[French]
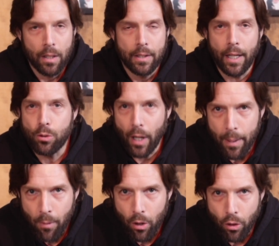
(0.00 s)

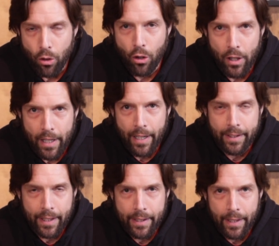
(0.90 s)
Naturellement que le collier
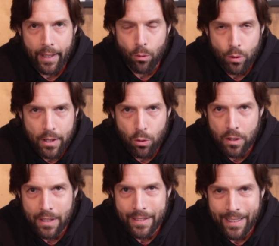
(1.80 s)
électrique est un outil
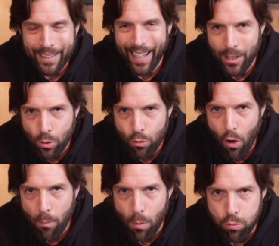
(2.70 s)
utilisé très
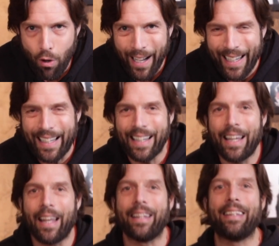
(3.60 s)
souvent pour pouvoir
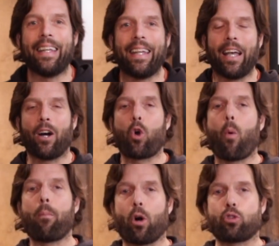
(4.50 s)
régler des
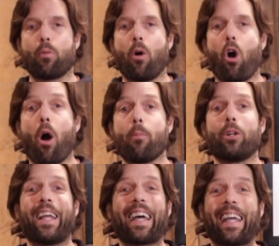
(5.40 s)
comportements en
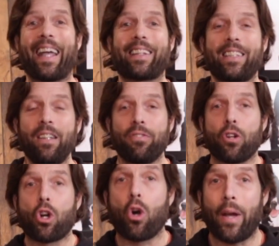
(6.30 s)
mode réactif,
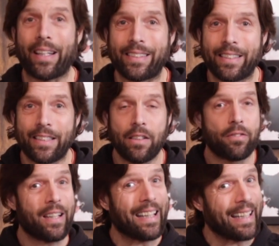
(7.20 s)
coercitif
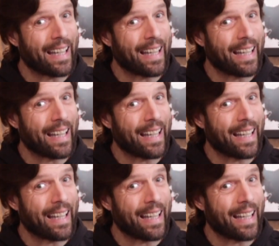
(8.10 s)
et